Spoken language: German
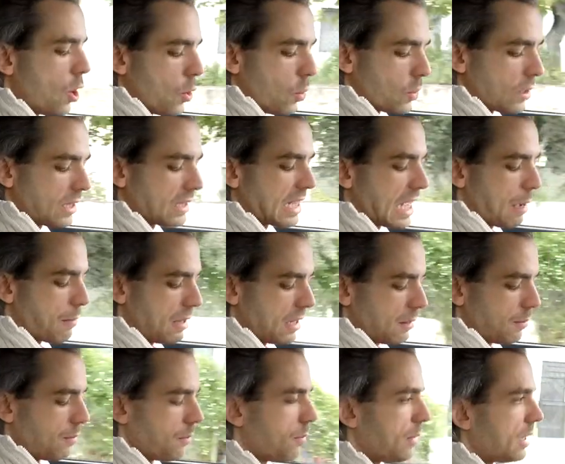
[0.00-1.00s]
Und dann kann
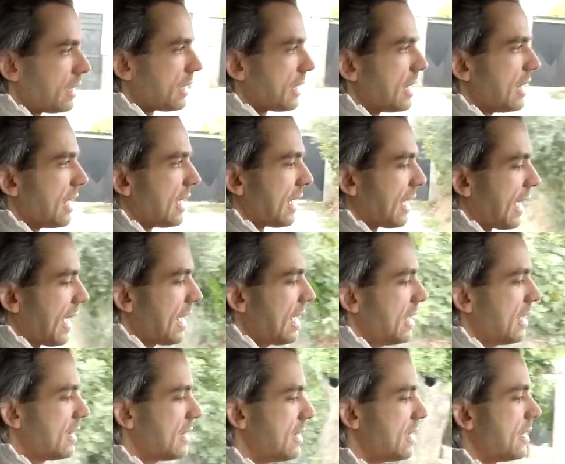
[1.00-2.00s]
man mit
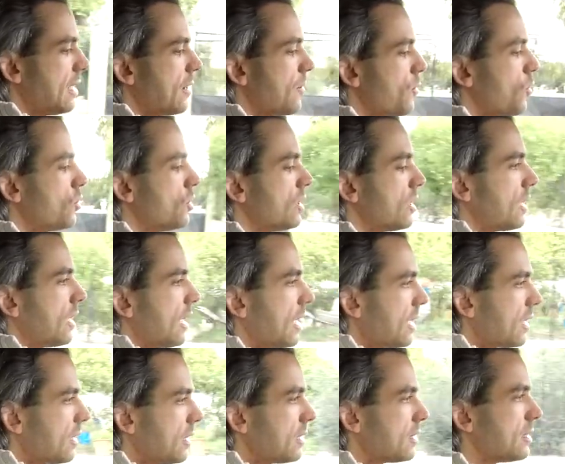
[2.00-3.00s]
rechts und
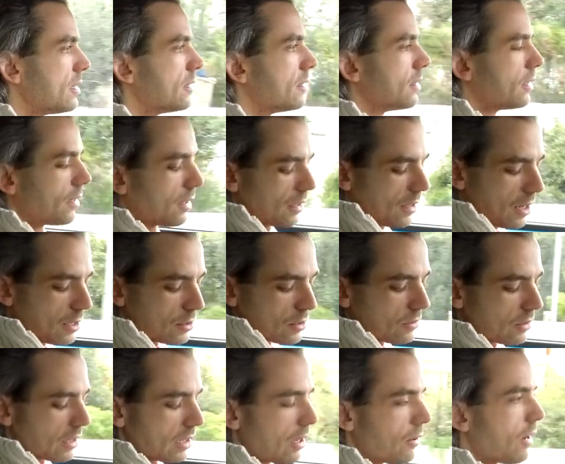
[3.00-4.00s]
links, also
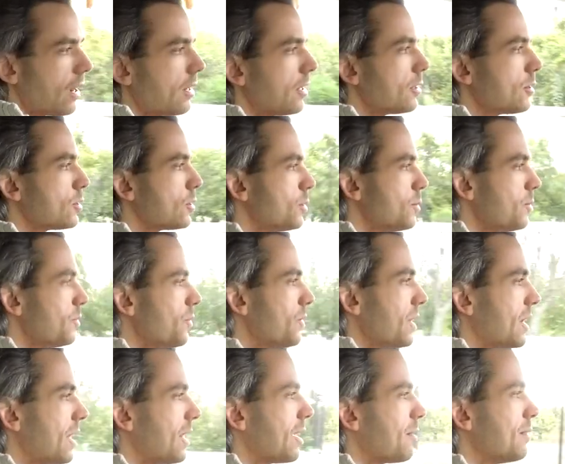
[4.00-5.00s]
genau andersrum,
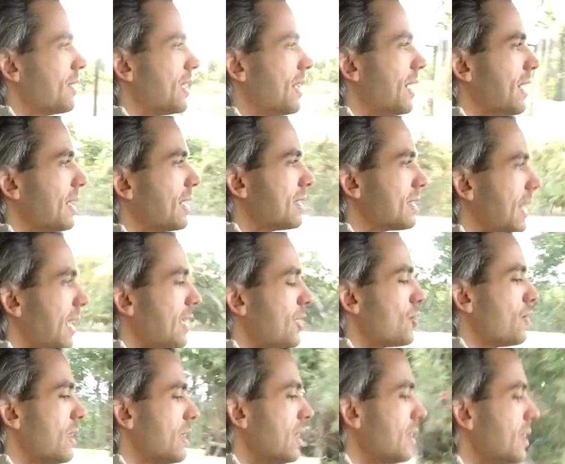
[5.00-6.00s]

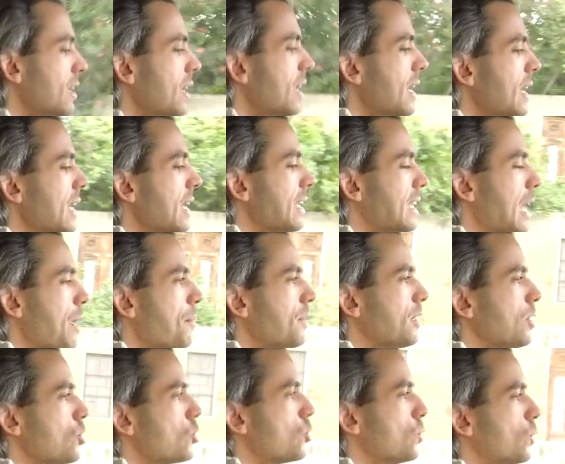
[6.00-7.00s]
Links-Rechts-Schwäche, kann man
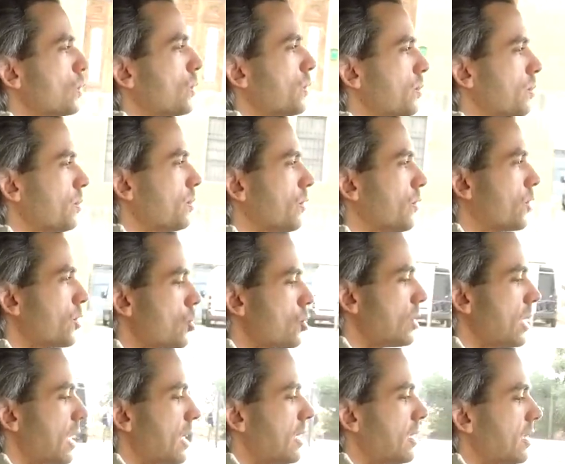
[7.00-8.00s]
die Stufen
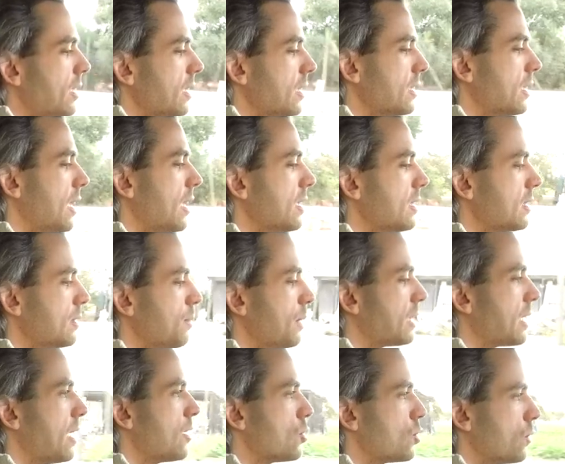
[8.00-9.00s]
verstellen. Das heißt,
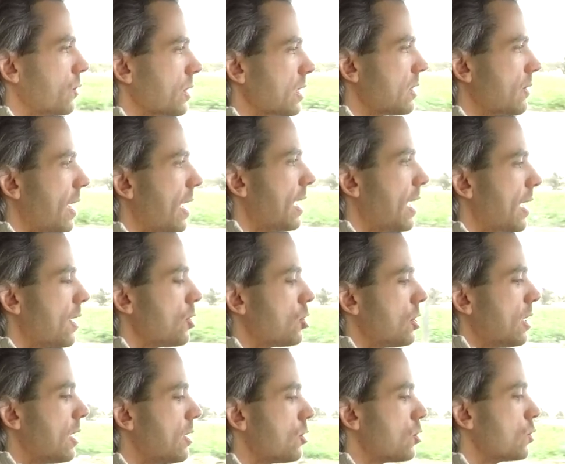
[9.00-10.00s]
man kann Stufe 2
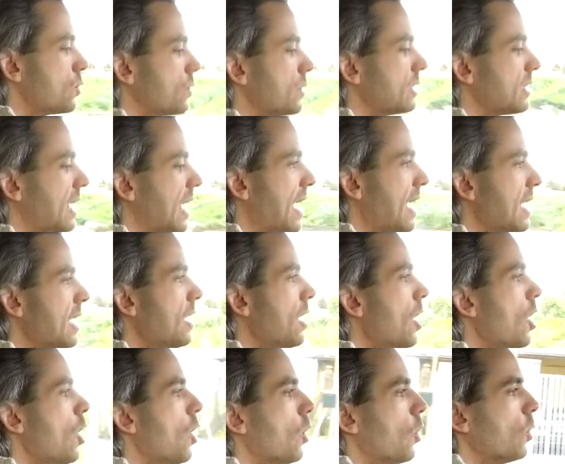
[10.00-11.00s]
einstellen, Stufe 3
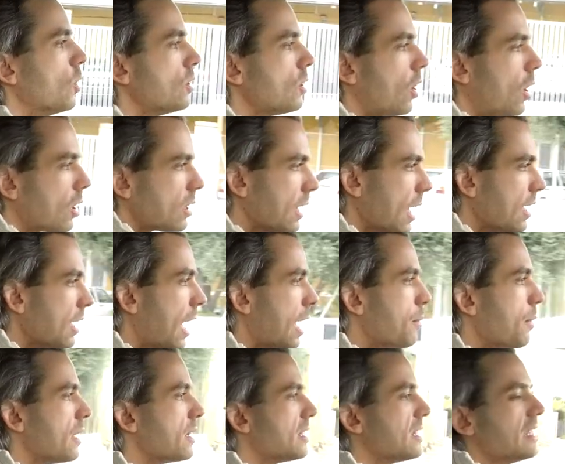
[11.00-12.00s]
und noch dann
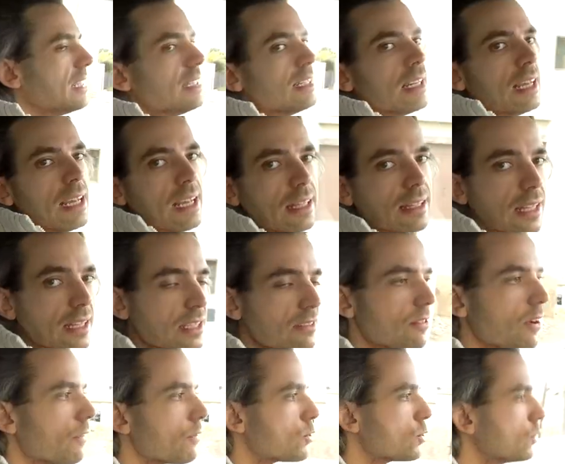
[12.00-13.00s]
einmal ziehen. Dann sind
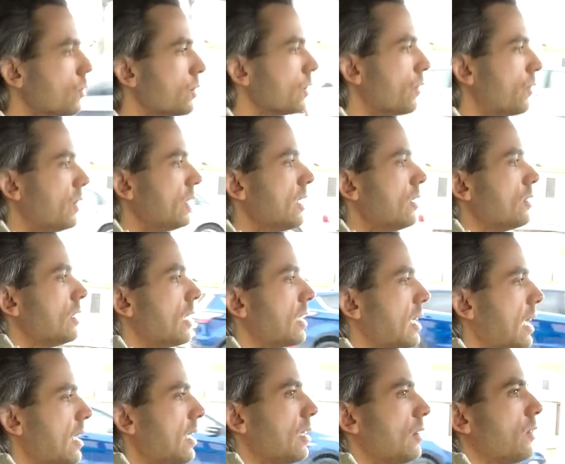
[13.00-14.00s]
wir auf Stufe 4 und dann
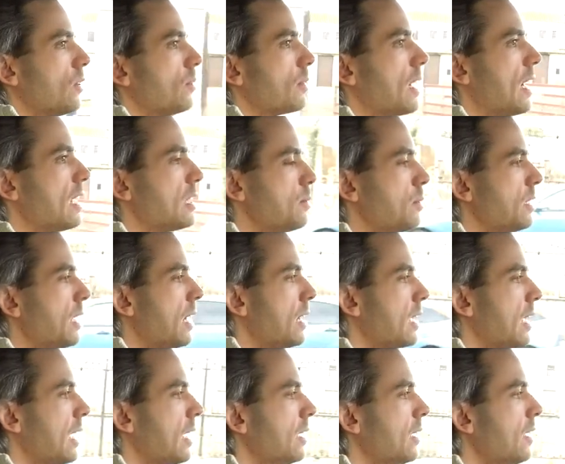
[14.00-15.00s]
kann ich vom Gaspedal
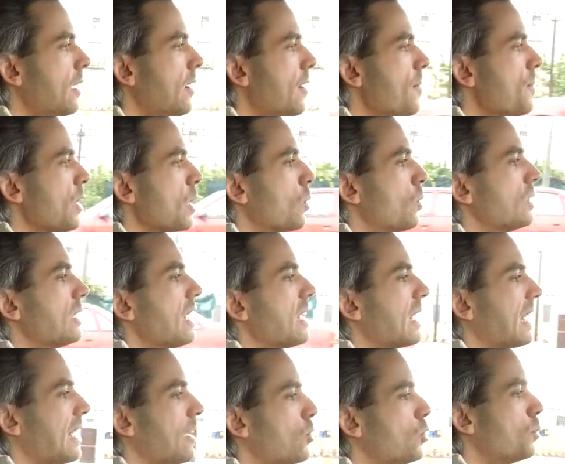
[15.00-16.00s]
gehen und dann
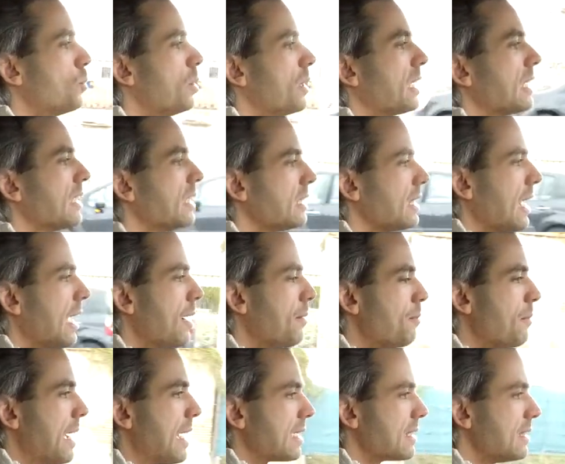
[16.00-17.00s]
rekuperiert er
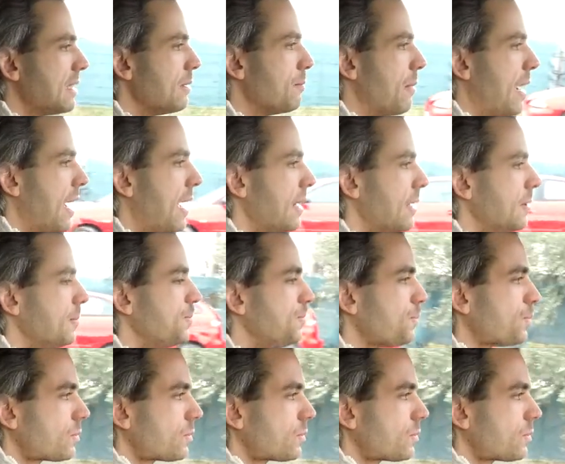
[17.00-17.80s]
maximal.